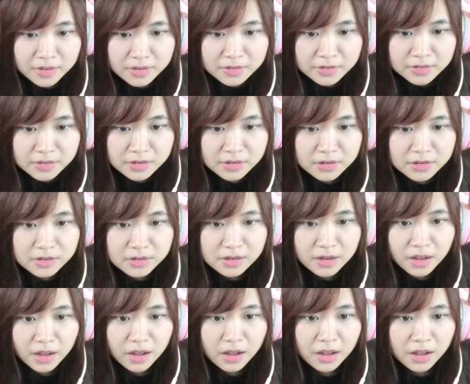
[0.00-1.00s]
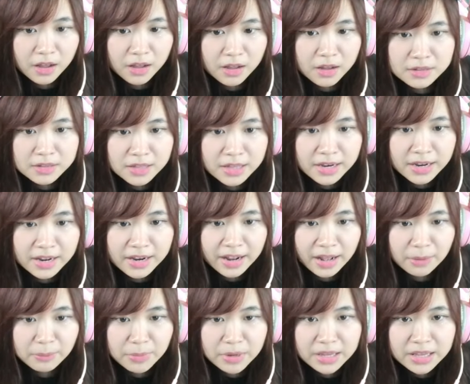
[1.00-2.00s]
จึ๊กอ่าฮะเนี่ยเนี่ย
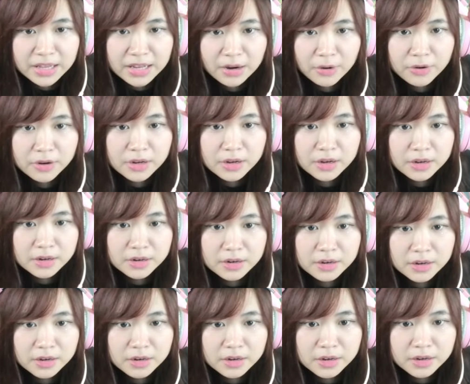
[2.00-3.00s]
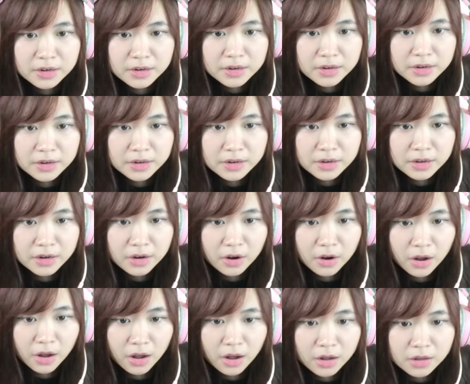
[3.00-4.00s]
เมื่อกี้เราเดินเดินเดินเดินเดินแล้วก็